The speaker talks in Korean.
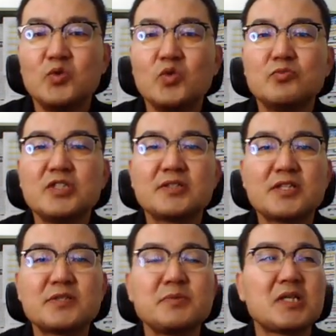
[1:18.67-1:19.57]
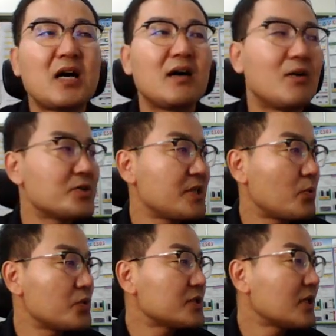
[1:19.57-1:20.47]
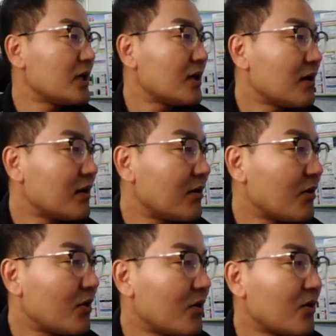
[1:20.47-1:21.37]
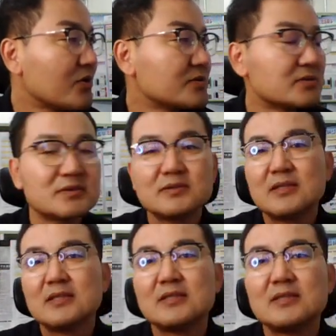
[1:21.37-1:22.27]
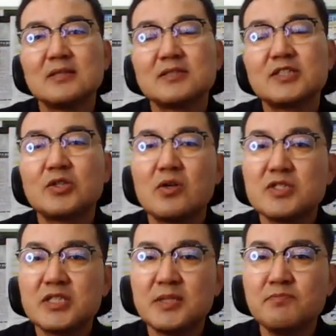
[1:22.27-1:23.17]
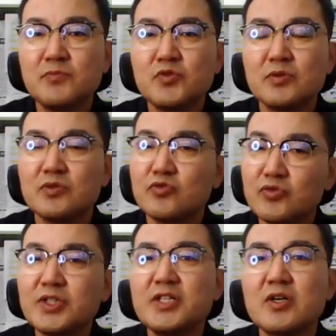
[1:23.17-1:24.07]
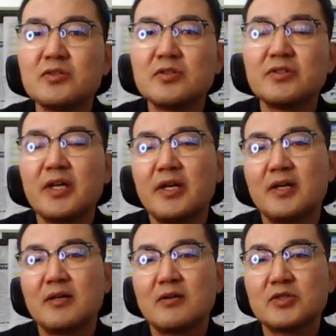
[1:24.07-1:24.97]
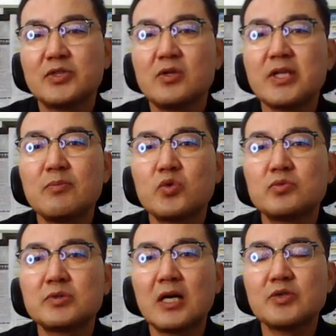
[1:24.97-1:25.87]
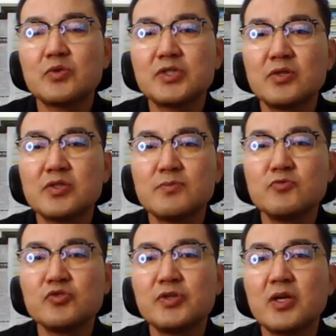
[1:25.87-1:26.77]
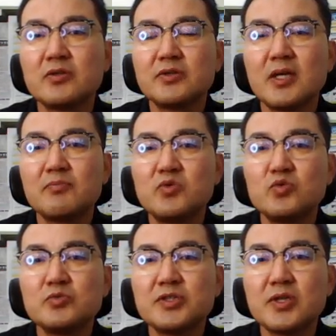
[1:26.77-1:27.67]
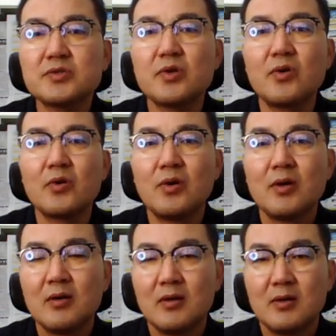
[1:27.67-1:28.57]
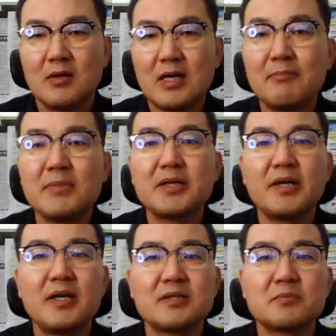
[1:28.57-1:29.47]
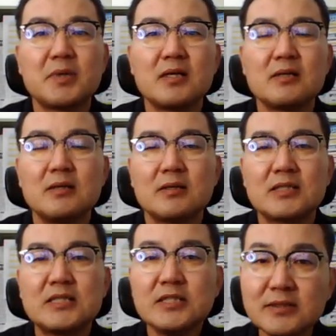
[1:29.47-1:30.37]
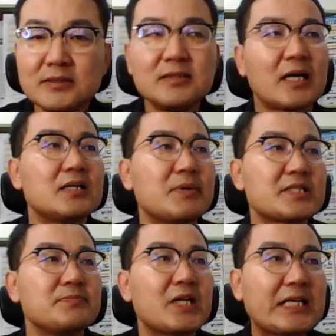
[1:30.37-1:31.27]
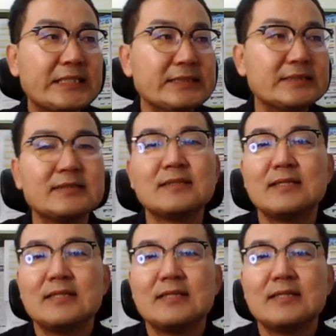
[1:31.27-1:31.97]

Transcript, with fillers: 블루문이 떴습니다. 어제 보니까 어, 7월 16일이었는데 7월 대부름은 아니고 7월 16일이었는데 블루문이 떠서 간만에 정말 큰 달을 봤습니다. 큰,